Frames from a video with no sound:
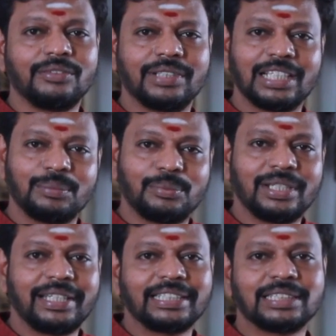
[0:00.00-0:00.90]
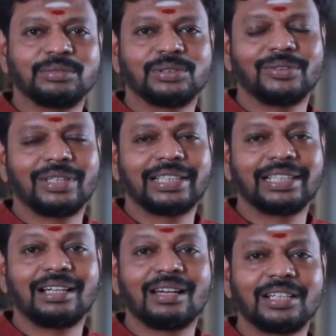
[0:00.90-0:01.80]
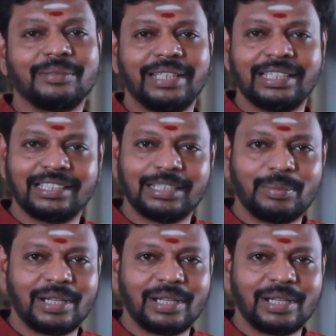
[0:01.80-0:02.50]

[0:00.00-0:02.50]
புள்ள நேசம்னு சொல்லுவாங்க காரணம் எதுக்கு இந்த